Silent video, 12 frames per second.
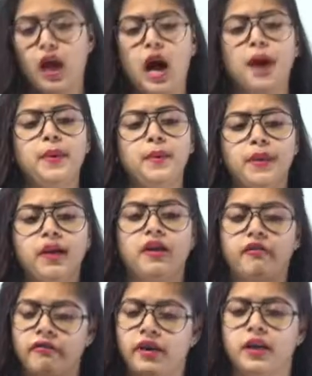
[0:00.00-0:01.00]
आप अपने
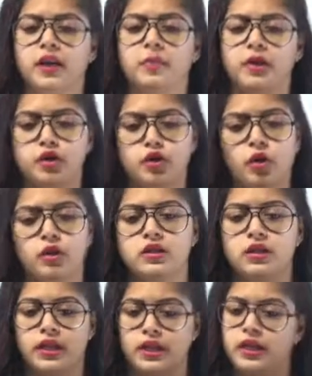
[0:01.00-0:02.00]
कंफर्टेबल जोन
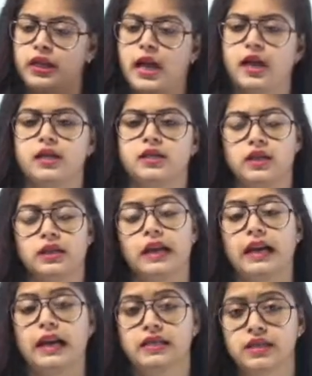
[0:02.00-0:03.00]
से ही क्या कर सकते हैं
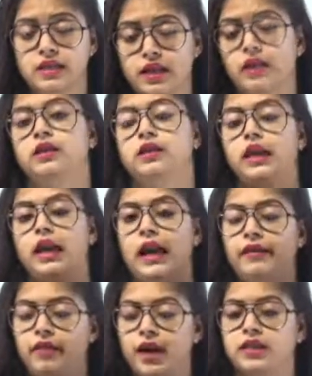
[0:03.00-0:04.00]
क्लासेस ले सकते हैं
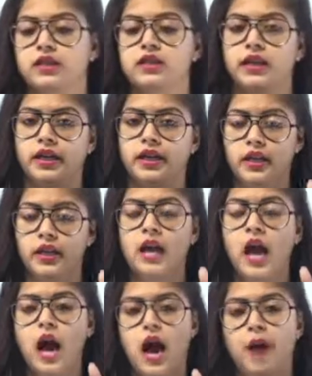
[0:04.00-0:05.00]
लाइव क्लासेस रहेगी
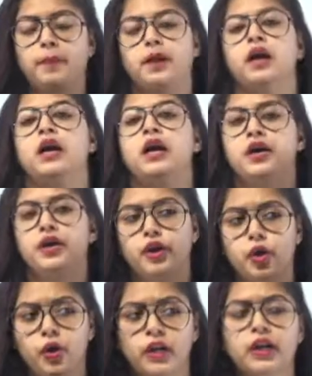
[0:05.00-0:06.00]
आपका
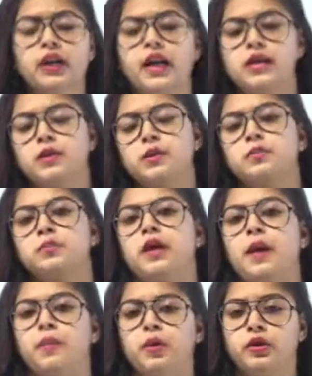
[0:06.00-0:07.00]
रिकॉर्डेड क्लासेस भी
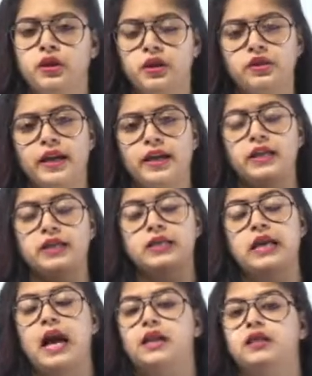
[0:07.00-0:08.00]
आपको दी जाएंगी
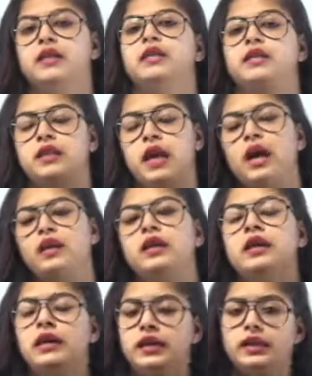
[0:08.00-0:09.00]
साथ ही साथ
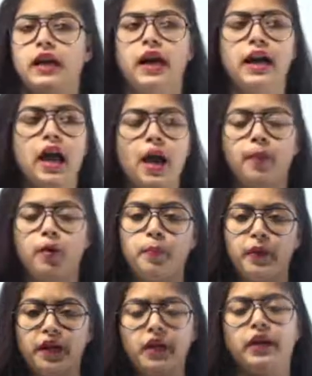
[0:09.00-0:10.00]
क्या है आपको
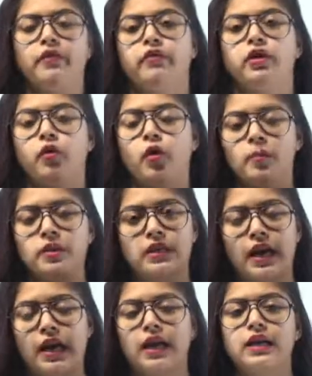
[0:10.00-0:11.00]
पीडीएफ की फॉर्म में
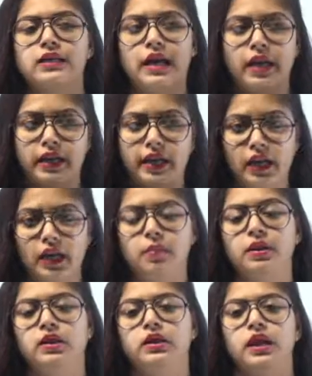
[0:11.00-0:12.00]
सारा का सारा डेटा
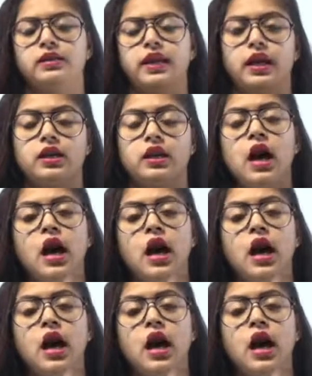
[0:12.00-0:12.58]
भी दिया जाएगा